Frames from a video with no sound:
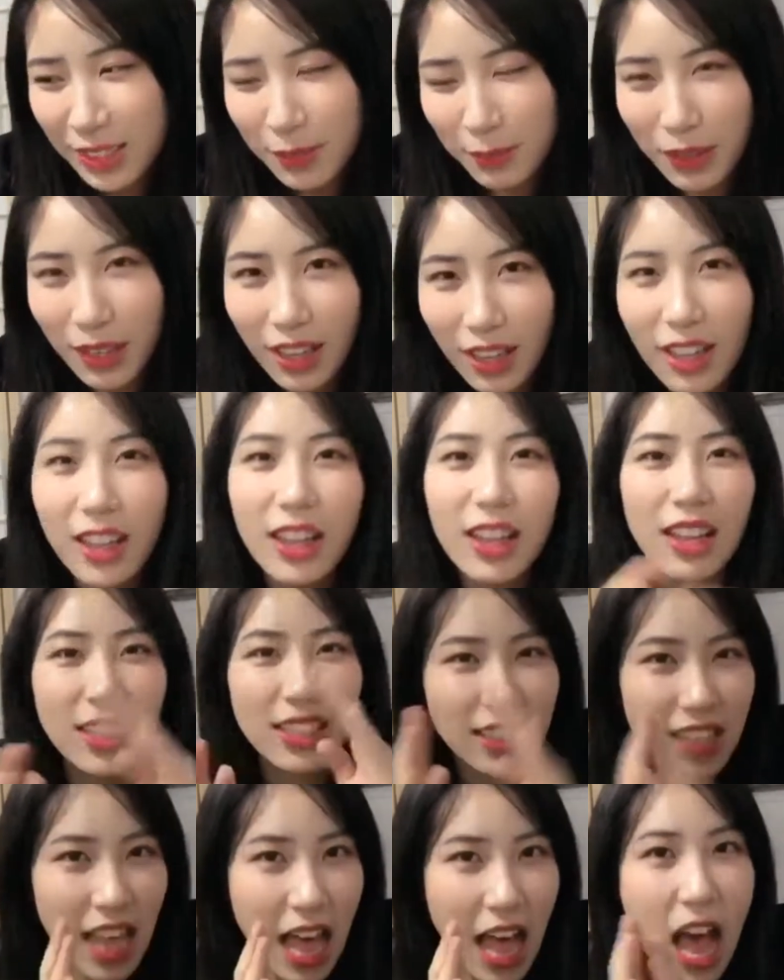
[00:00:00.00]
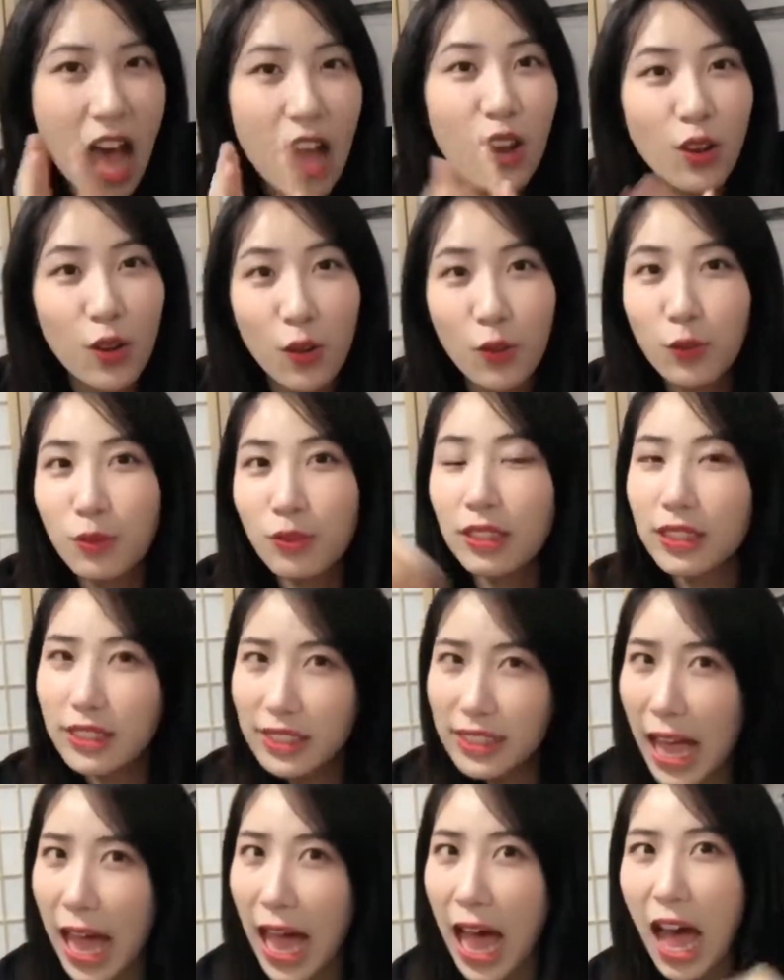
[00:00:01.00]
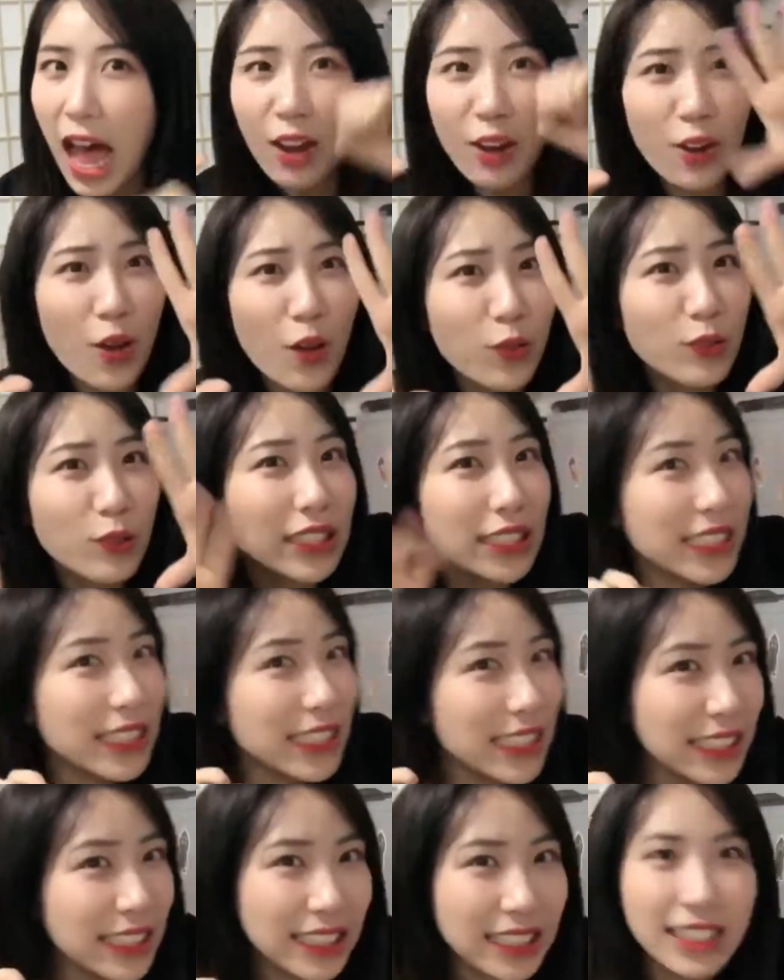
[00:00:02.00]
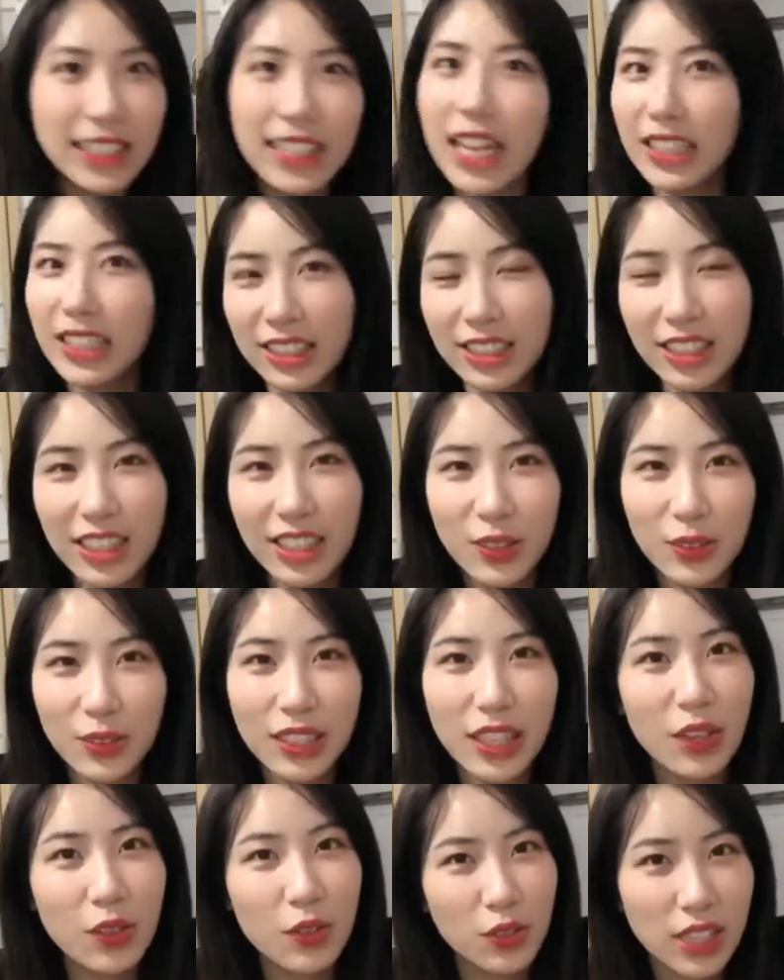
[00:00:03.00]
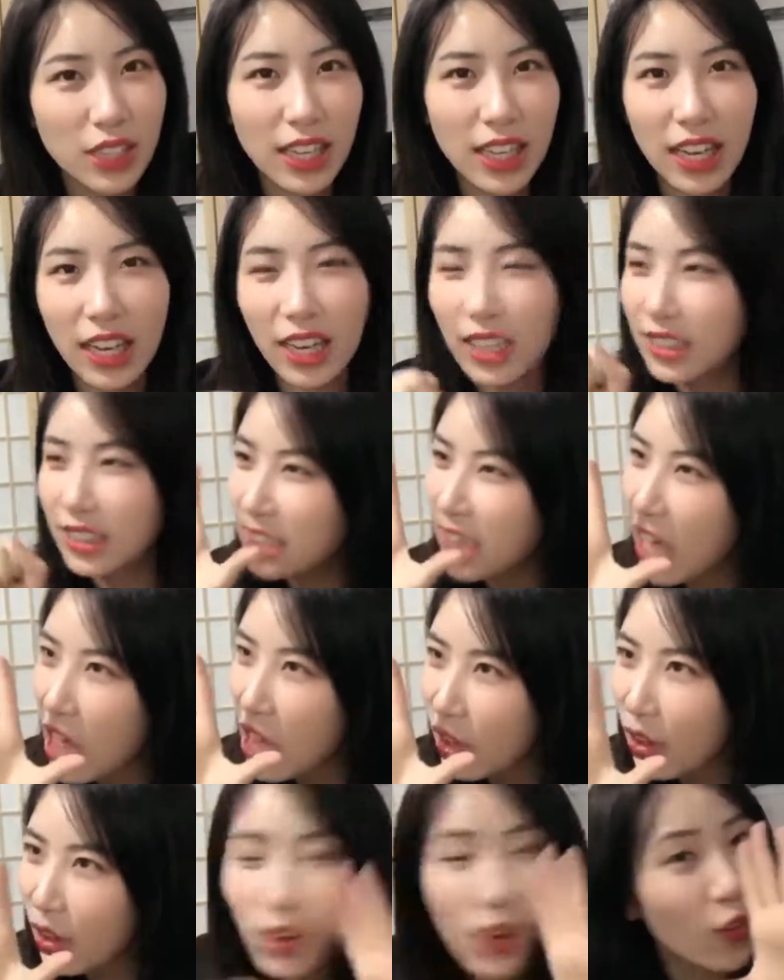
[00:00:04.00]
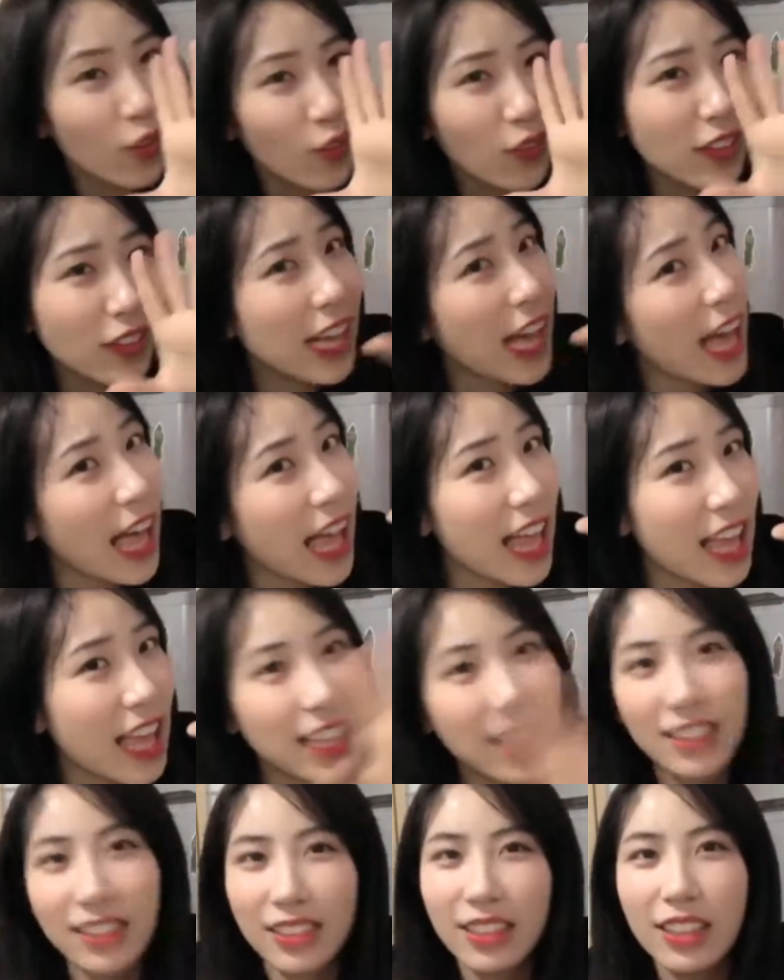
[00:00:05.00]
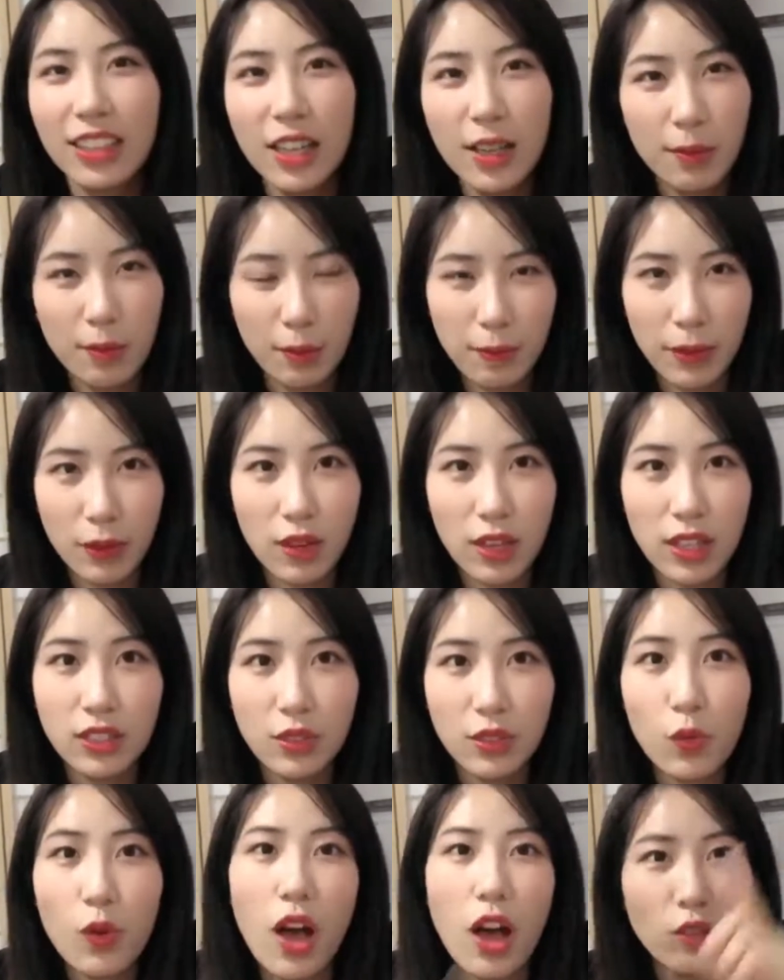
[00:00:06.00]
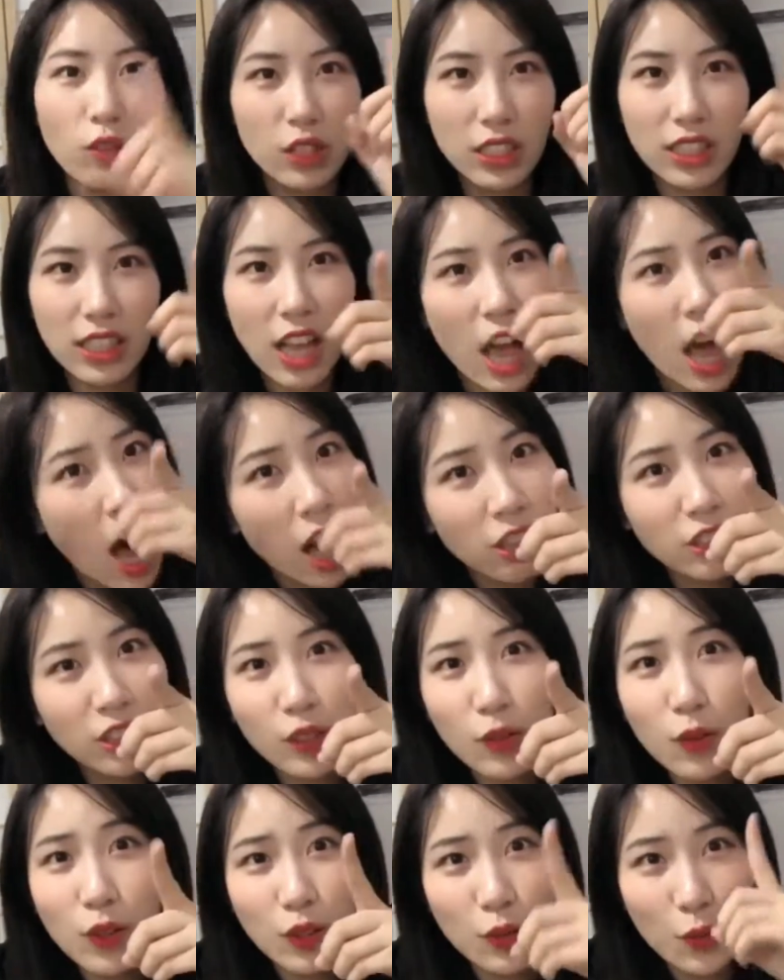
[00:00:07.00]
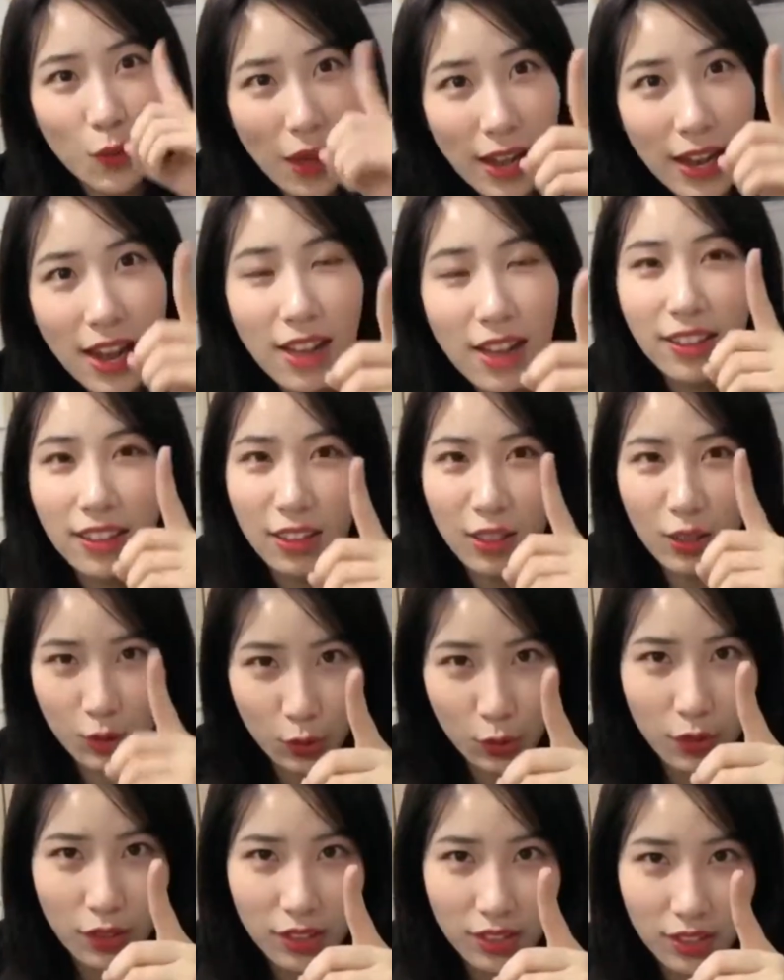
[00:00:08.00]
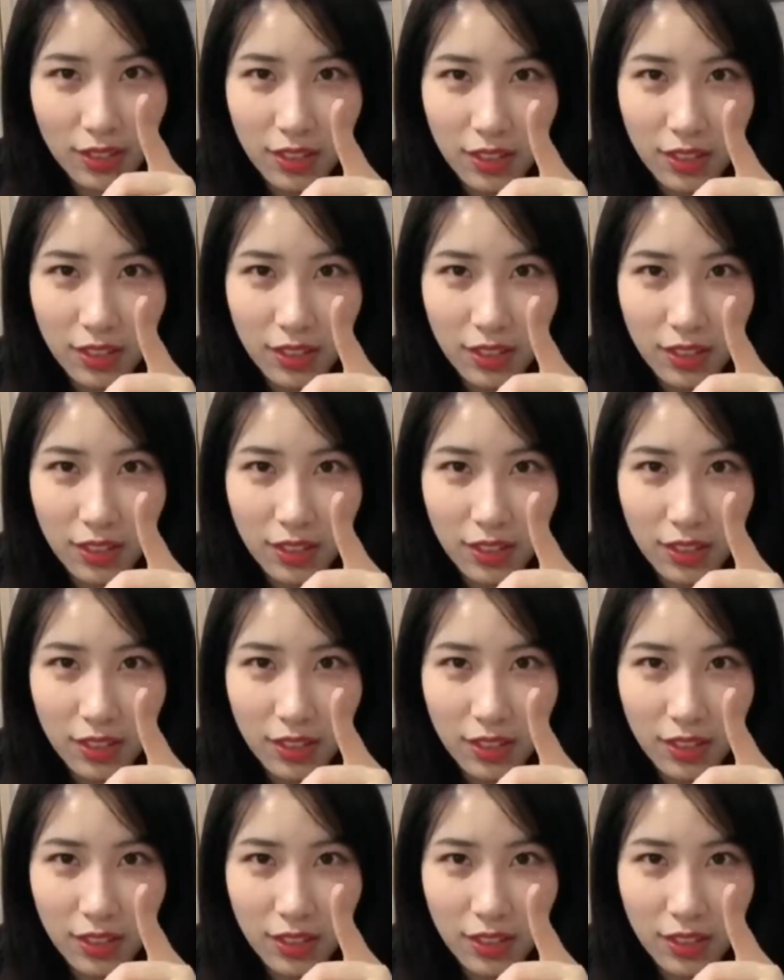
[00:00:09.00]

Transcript: 怎么了？大龙大龙一，但是呢，我现在贡献给了小龙看，我没关系。如果好吃好吃，我就原谅你了，蠢！